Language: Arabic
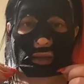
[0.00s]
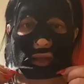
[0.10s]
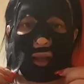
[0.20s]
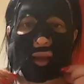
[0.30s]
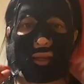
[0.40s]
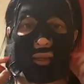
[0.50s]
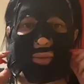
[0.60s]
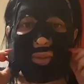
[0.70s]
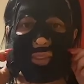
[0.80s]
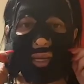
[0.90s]
رايح
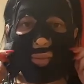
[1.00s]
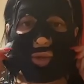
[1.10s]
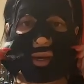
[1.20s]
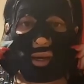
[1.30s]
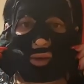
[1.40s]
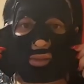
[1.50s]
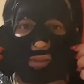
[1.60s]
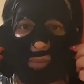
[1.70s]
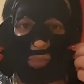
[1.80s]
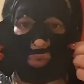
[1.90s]
نعاود نستعملو الا
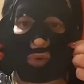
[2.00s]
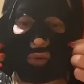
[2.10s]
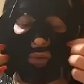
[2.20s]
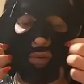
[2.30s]
غنطبقو